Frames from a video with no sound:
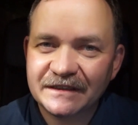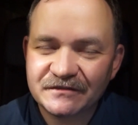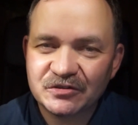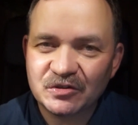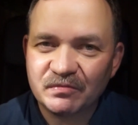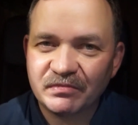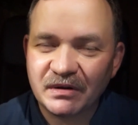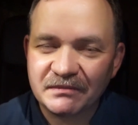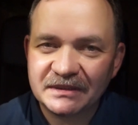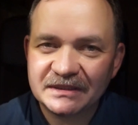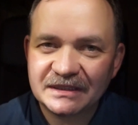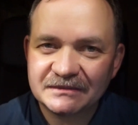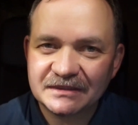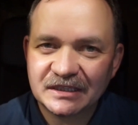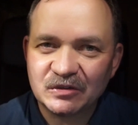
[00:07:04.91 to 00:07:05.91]
zawsze
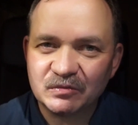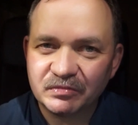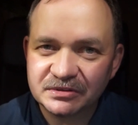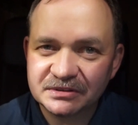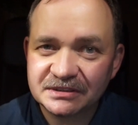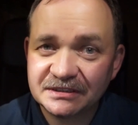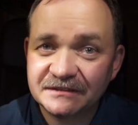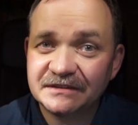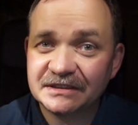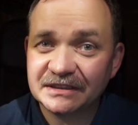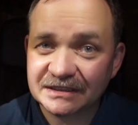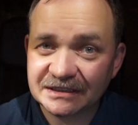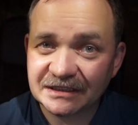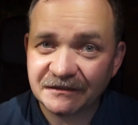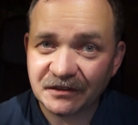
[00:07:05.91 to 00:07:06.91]
pamiętam taką
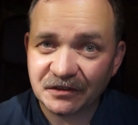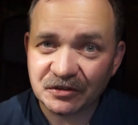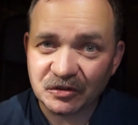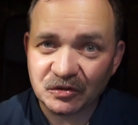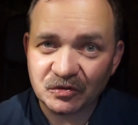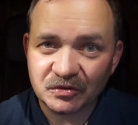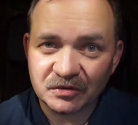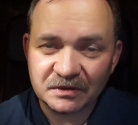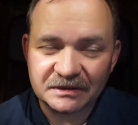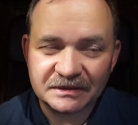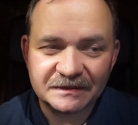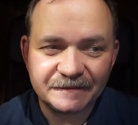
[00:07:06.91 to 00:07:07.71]
pozytywnie nastawioną,